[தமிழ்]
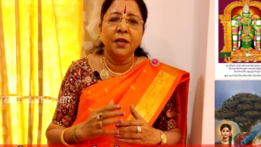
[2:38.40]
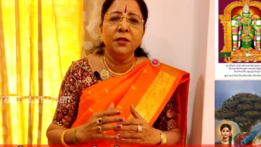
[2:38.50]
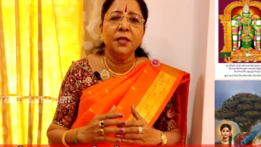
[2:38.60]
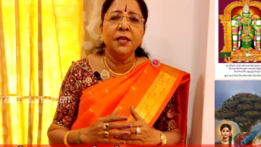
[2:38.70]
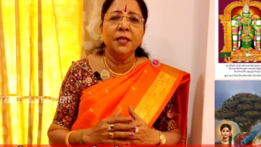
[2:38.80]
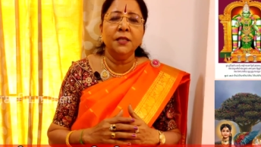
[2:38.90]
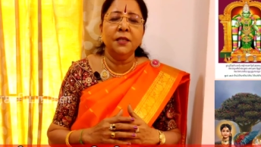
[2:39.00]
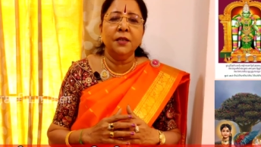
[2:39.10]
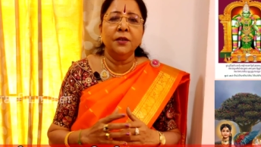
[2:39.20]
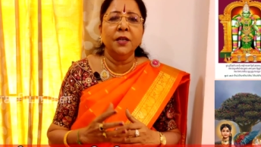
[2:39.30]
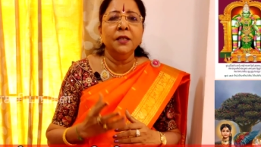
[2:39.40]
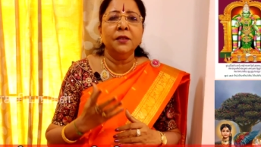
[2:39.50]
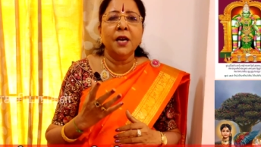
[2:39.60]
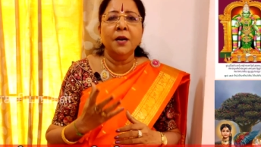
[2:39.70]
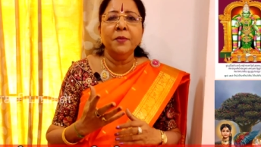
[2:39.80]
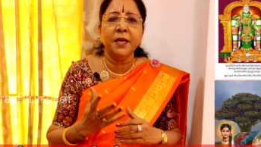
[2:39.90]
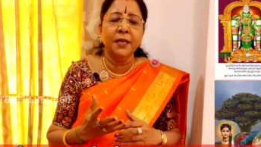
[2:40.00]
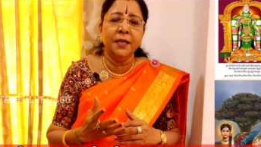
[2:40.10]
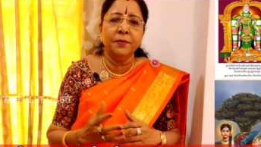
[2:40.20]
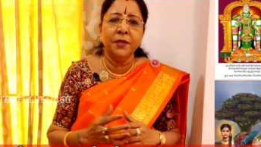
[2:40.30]
அனுஷா நட்சத்திரம்னா
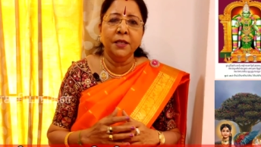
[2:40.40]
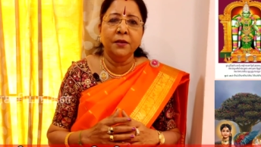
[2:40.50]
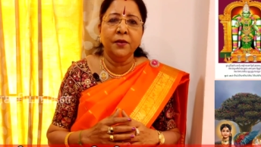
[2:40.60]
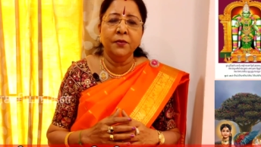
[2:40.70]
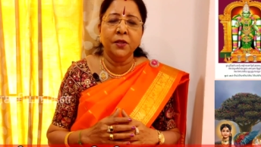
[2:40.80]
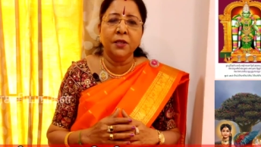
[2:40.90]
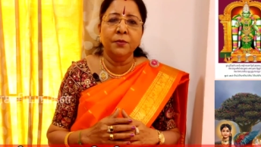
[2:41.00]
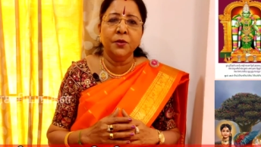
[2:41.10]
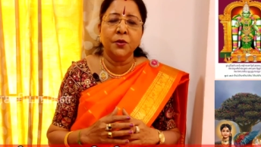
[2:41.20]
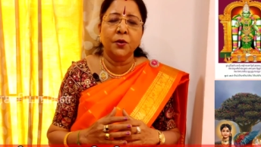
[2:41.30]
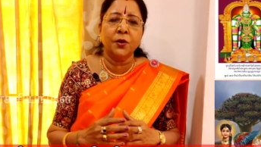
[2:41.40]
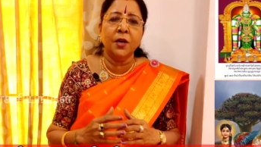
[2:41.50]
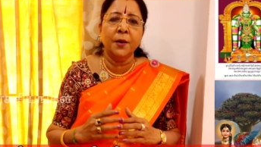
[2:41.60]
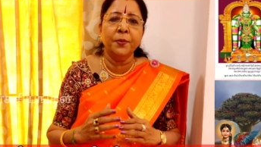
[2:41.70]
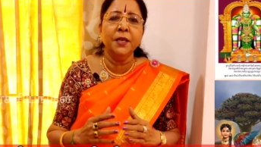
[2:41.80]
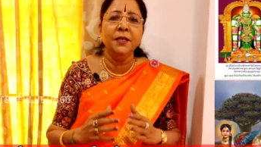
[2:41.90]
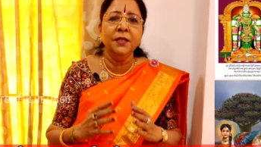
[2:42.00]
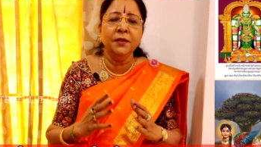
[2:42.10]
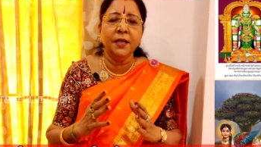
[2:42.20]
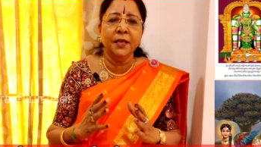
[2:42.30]
தாமரை அப்படிங்கிற வடிவத்தை நம்ம சொல்கிறோம் அப்போ
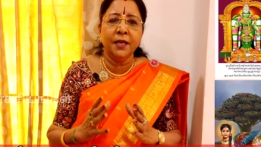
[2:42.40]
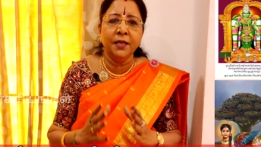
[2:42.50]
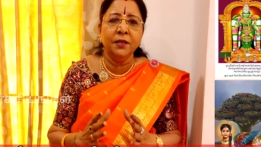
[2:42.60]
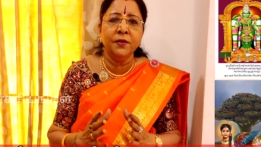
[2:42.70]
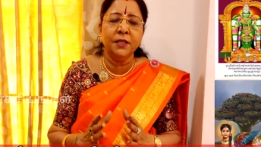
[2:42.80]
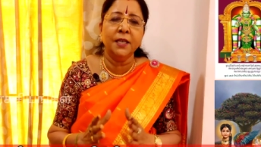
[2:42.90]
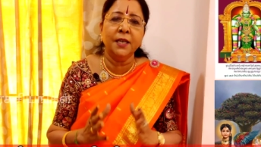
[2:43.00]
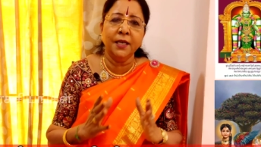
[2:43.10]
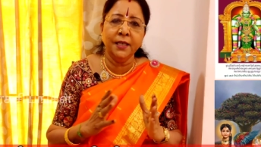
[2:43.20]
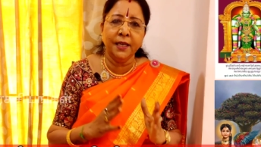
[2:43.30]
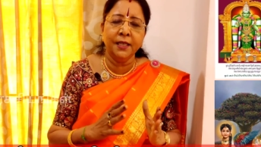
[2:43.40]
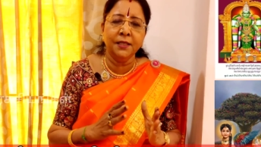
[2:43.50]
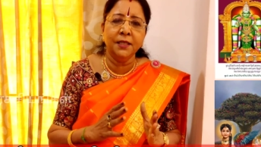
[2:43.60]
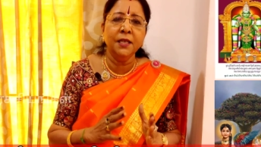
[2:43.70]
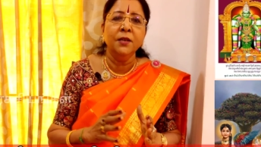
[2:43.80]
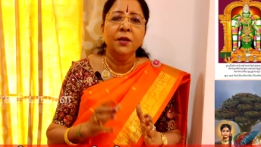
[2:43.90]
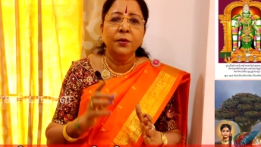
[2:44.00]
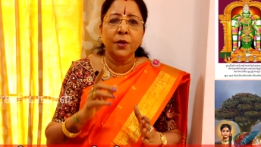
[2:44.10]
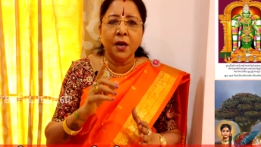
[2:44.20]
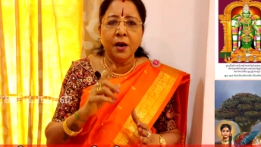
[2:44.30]
இந்த இரண்டு விஷயங்களை இணைச்சு
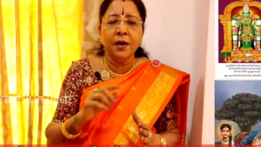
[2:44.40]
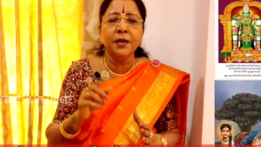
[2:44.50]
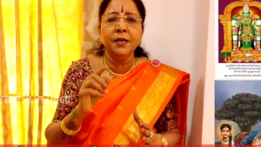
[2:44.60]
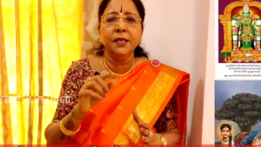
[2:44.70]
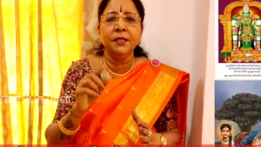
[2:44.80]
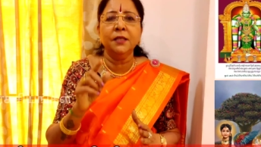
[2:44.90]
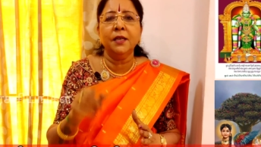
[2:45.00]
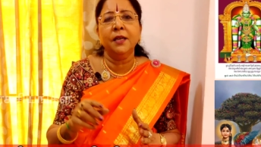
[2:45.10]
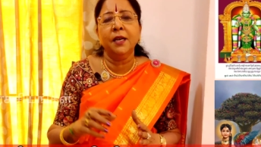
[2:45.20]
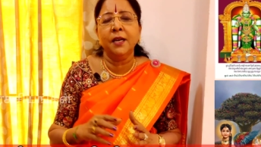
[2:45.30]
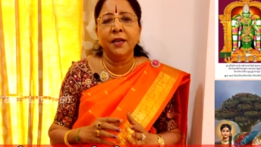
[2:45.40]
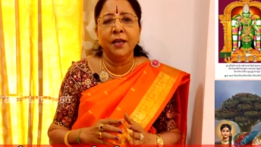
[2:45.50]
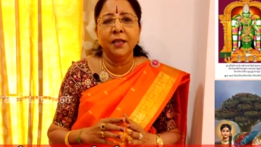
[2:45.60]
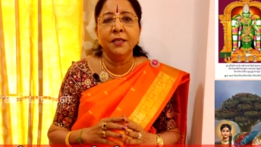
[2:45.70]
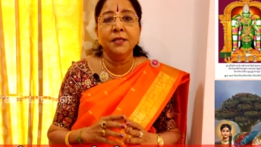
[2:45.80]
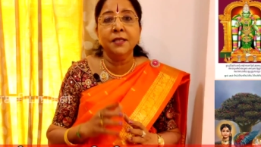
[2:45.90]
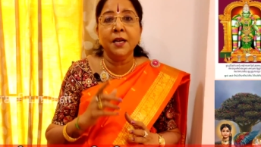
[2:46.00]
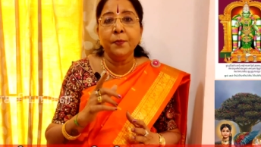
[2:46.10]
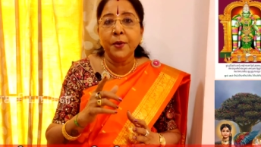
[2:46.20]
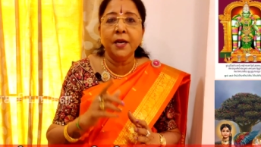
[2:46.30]
ஒரு ஆறு நட்சத்திரக்காரர்களுக்கு
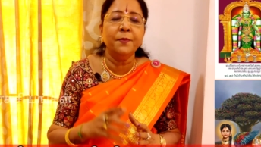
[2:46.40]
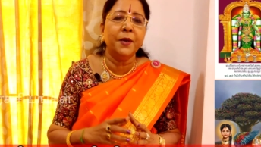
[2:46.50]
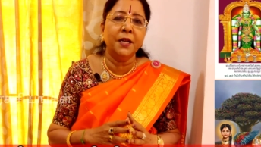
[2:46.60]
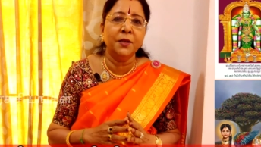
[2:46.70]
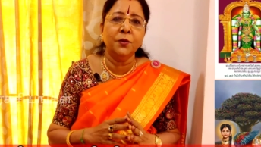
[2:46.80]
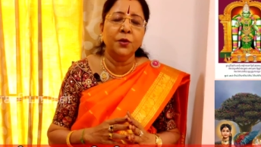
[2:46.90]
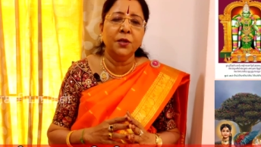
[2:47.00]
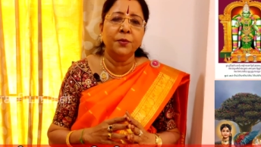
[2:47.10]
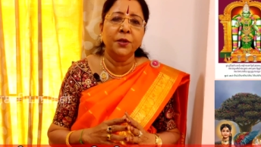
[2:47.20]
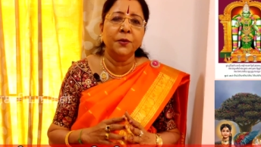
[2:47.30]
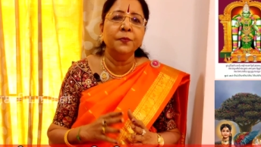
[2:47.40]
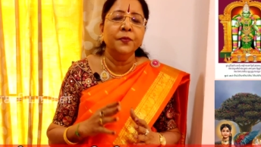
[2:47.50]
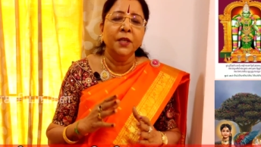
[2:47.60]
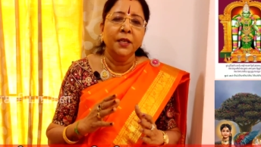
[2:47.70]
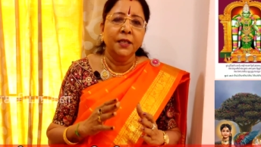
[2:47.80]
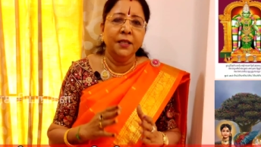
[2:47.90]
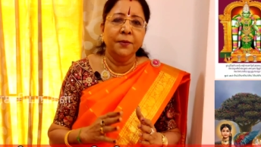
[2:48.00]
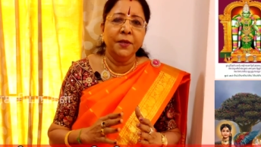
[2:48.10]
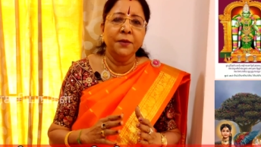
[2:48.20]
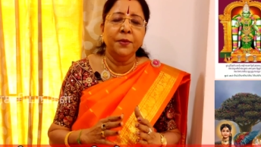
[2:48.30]
சிறப்பான பலனை கொடுக்க முடியும் இது
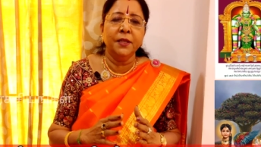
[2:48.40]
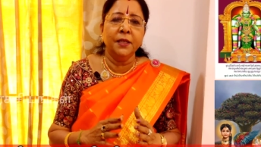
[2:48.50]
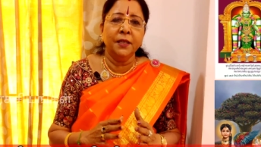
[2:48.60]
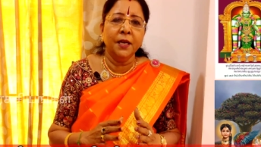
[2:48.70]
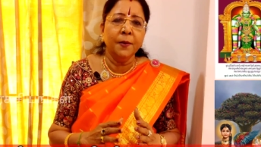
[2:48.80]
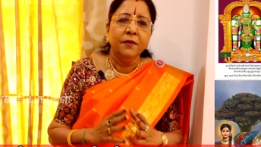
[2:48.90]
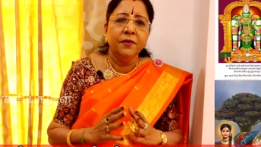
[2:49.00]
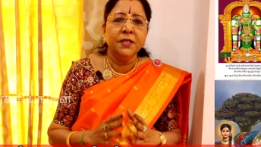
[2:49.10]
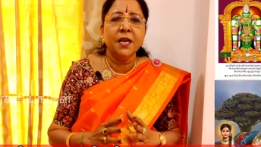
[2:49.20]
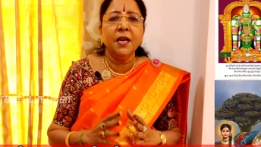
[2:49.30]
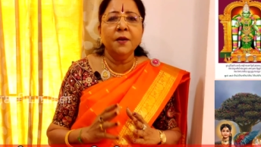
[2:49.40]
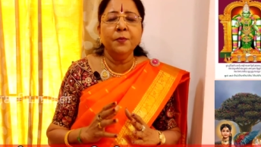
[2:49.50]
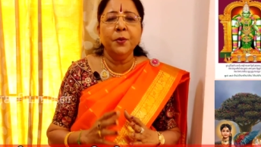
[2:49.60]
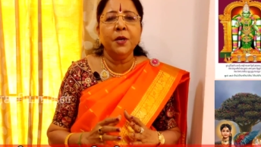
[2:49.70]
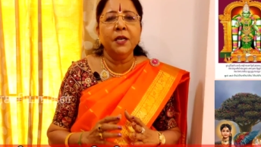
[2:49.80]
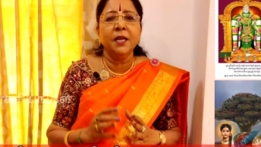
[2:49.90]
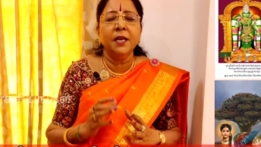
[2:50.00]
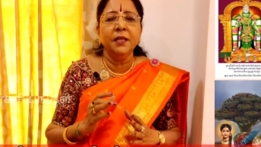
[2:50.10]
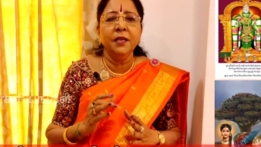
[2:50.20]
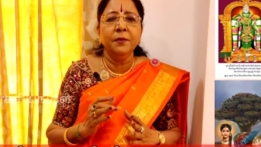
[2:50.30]
எப்படின்னு பார்த்தீங்கன்னா விசாகம்
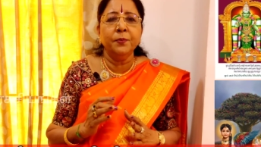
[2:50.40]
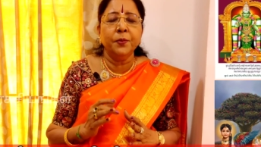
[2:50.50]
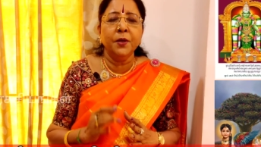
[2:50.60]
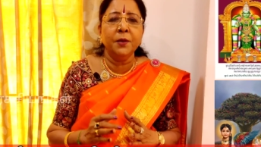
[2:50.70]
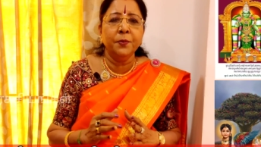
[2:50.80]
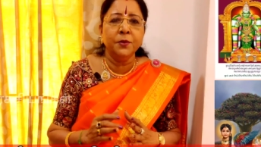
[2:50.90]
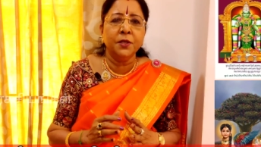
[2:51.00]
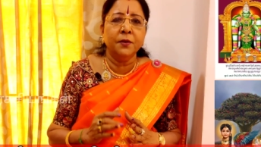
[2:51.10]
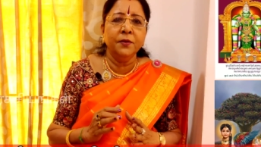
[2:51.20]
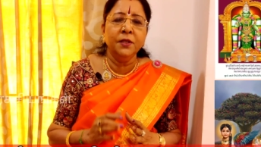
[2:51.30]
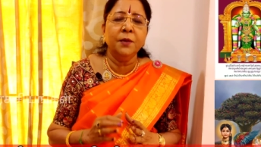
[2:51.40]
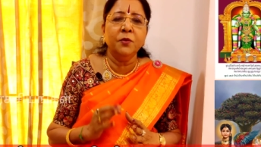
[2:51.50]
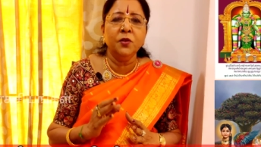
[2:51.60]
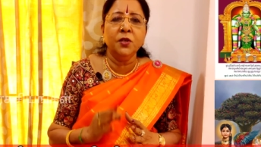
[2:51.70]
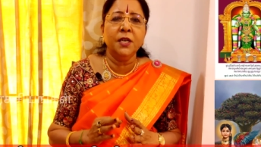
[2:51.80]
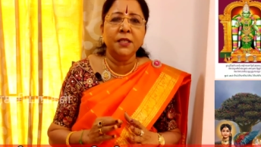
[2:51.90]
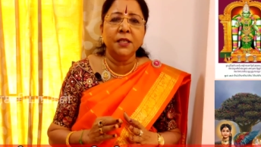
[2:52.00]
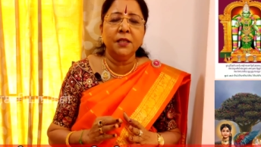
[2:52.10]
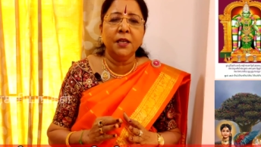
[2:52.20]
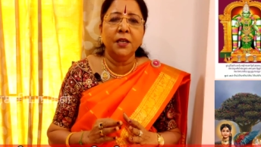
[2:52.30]
பூரட்டாதி புனர்பூசம் இந்த மூன்று
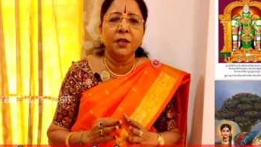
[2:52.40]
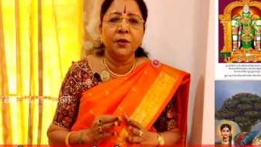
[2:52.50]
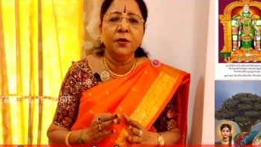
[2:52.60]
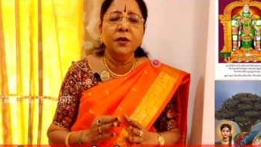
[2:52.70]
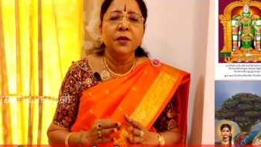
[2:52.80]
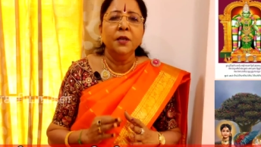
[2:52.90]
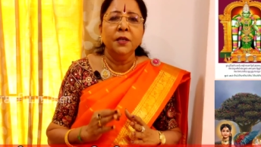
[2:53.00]
நட்சத்திரங்களுக்கும்